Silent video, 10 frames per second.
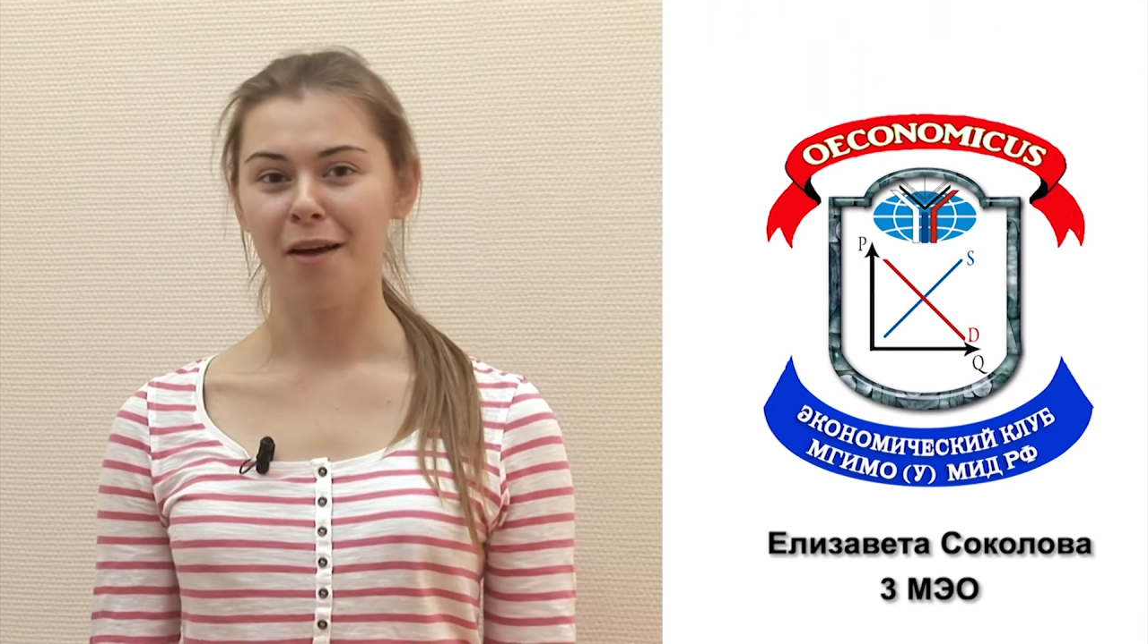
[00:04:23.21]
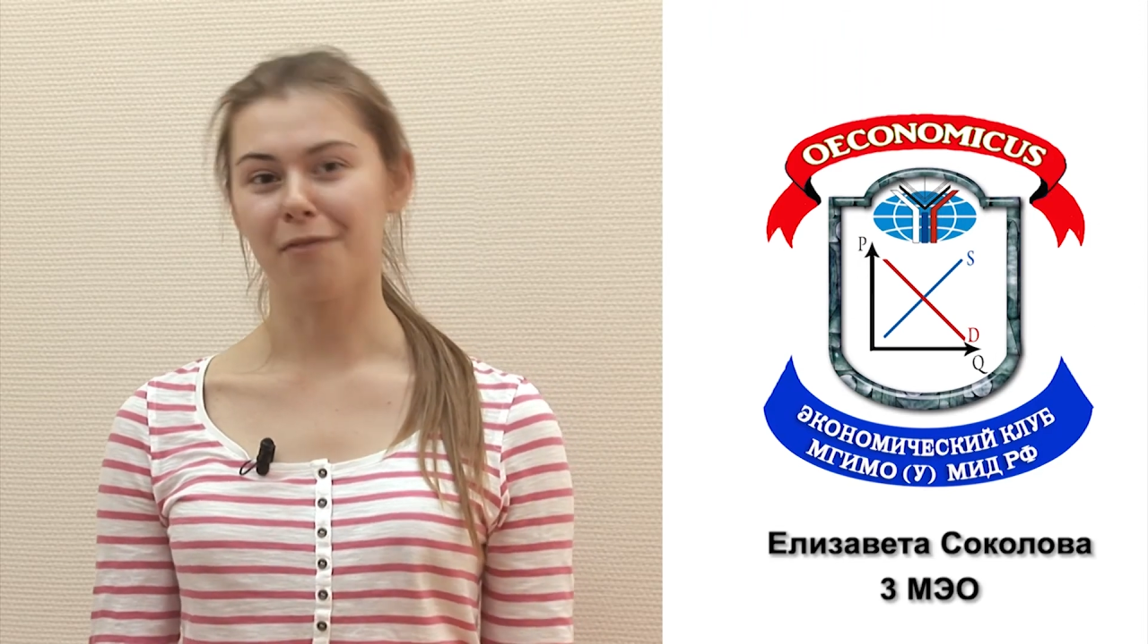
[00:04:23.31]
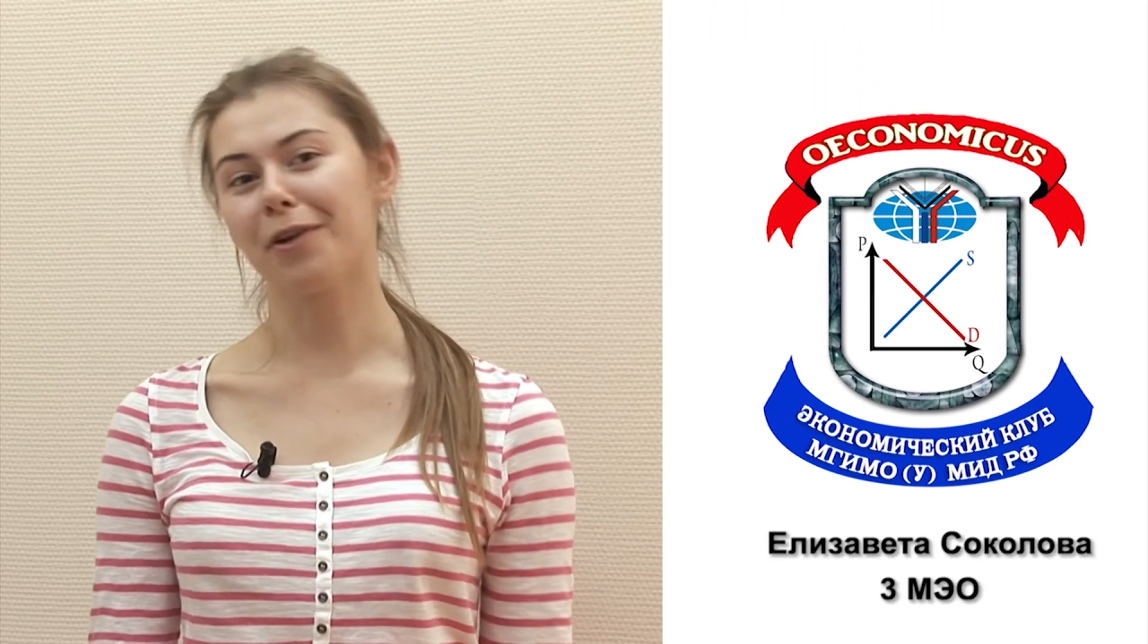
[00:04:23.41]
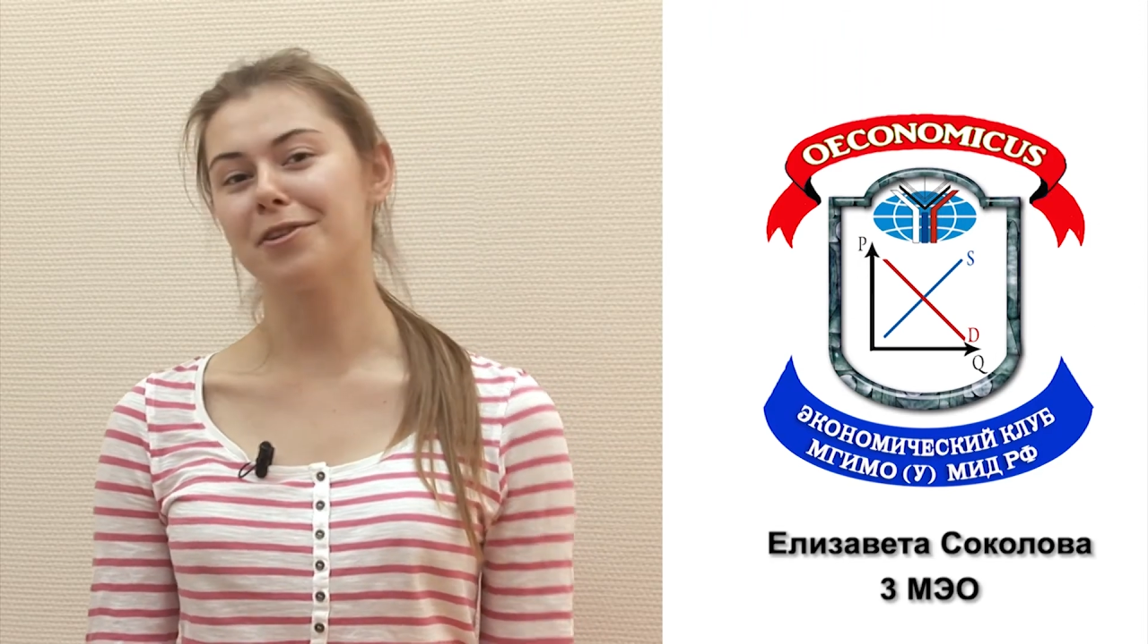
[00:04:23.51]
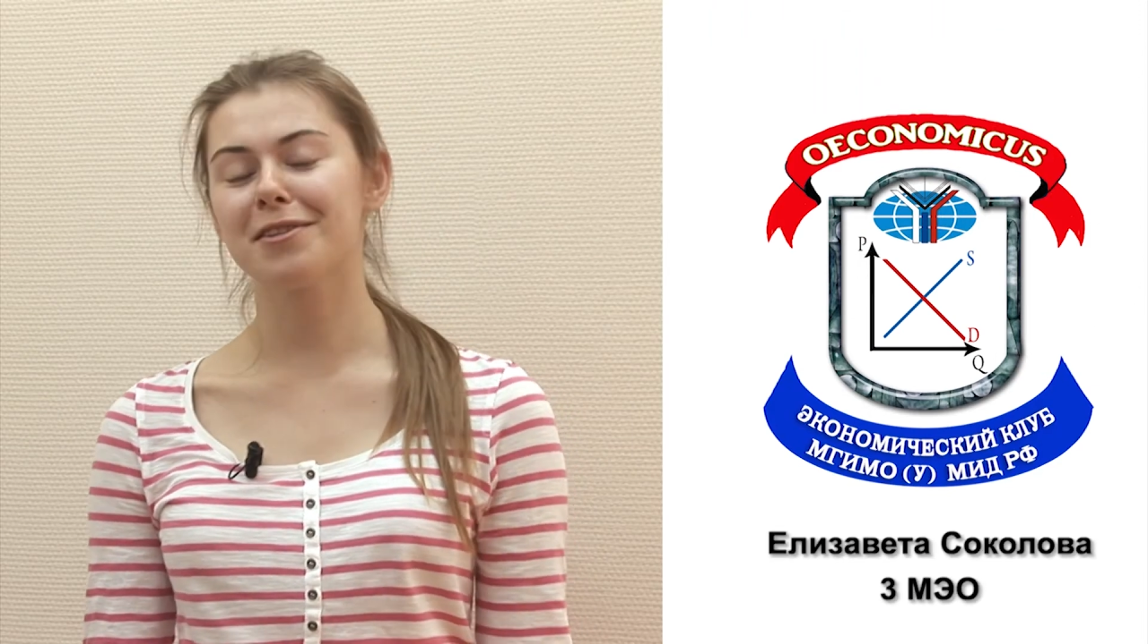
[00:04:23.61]

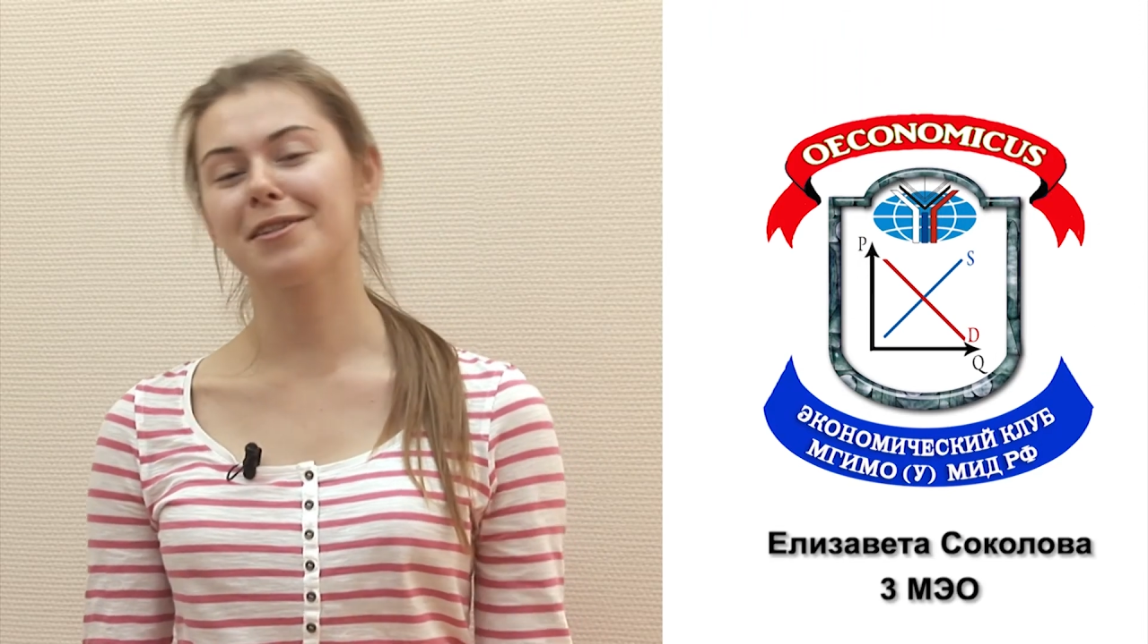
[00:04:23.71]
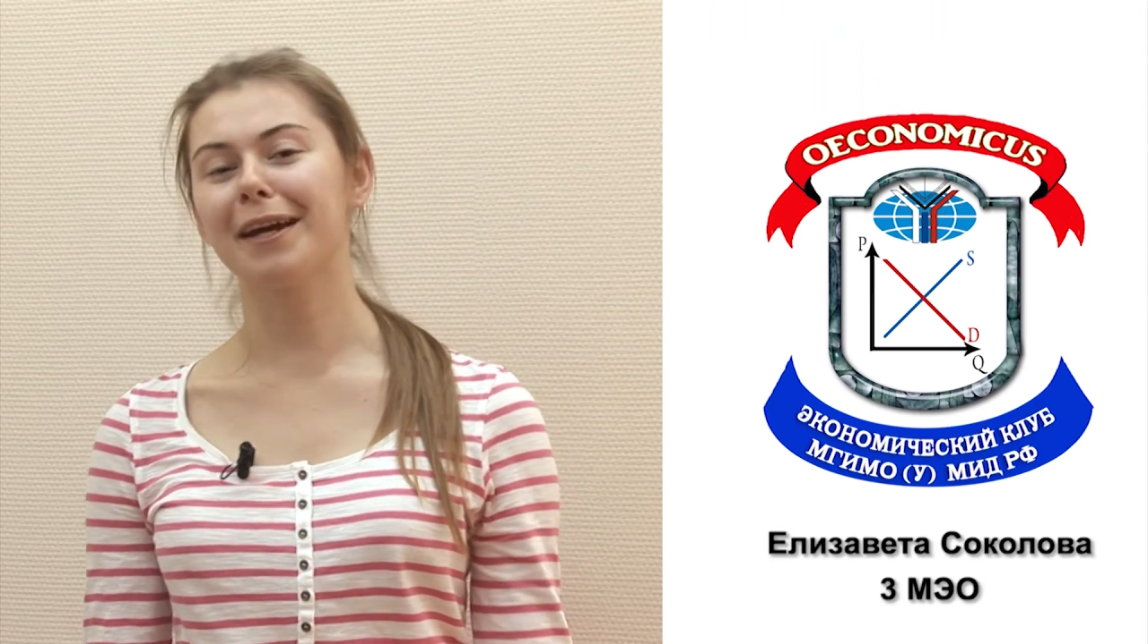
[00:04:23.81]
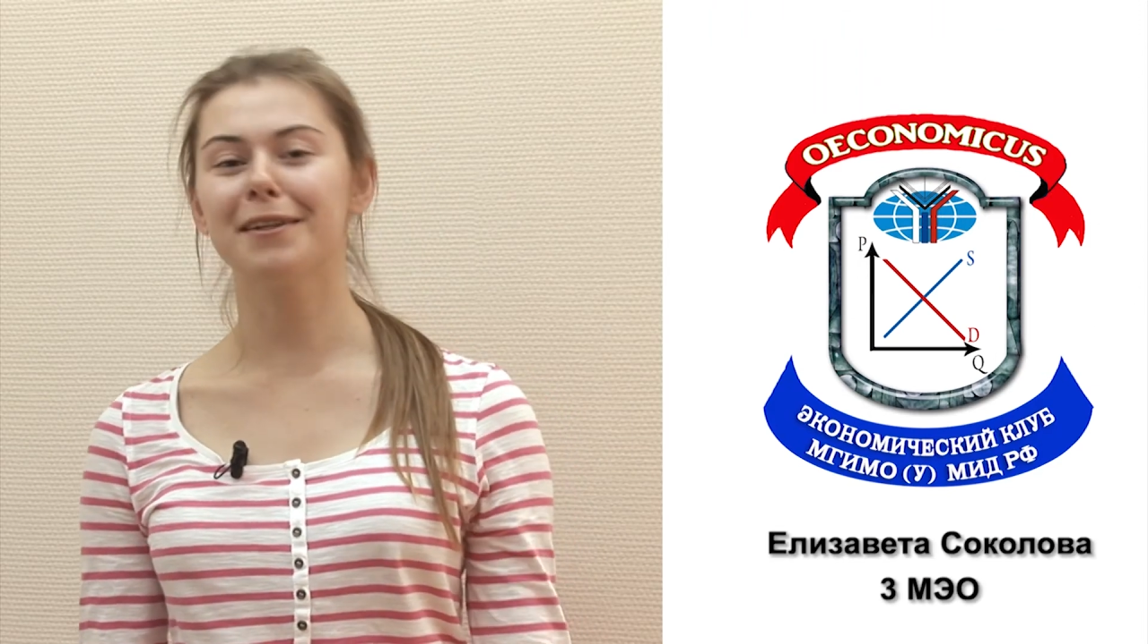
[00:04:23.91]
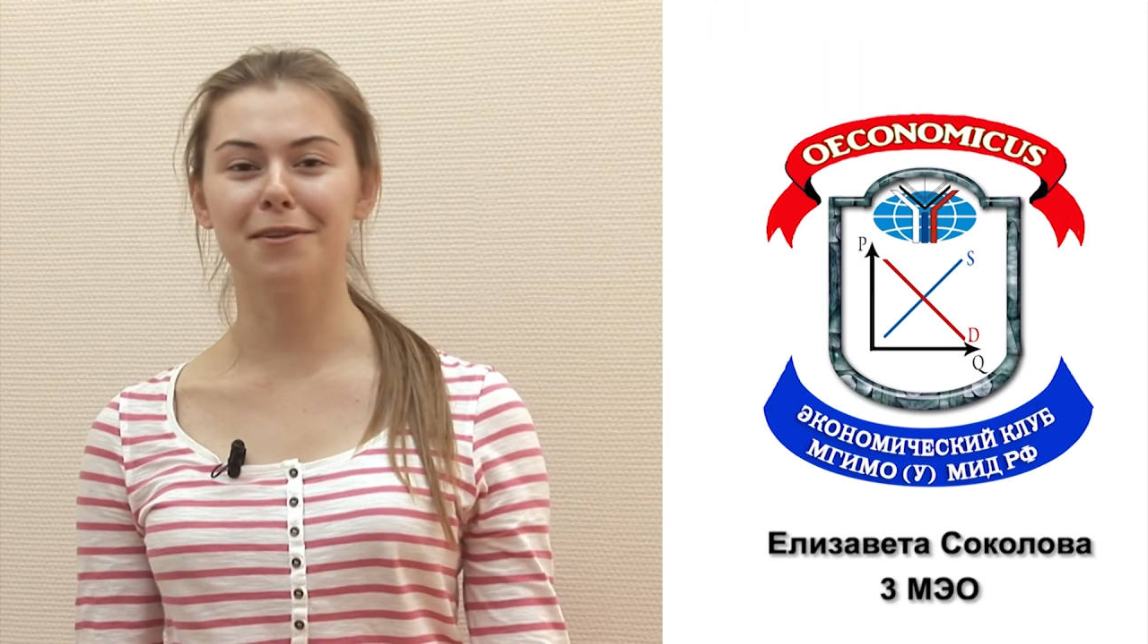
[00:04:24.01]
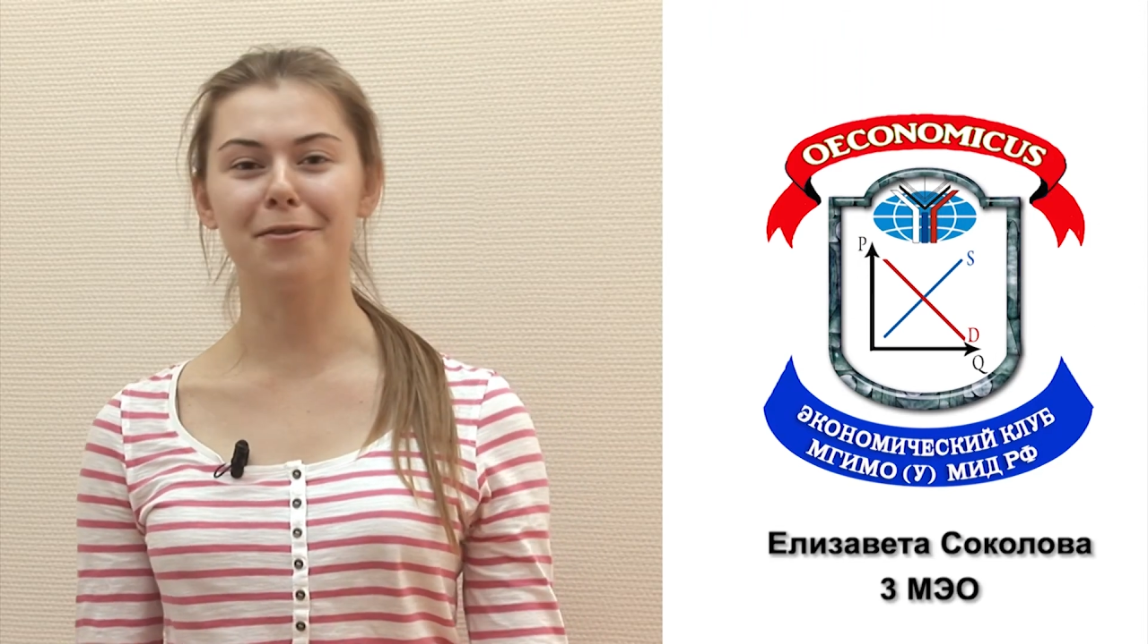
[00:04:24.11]
Вроде настроение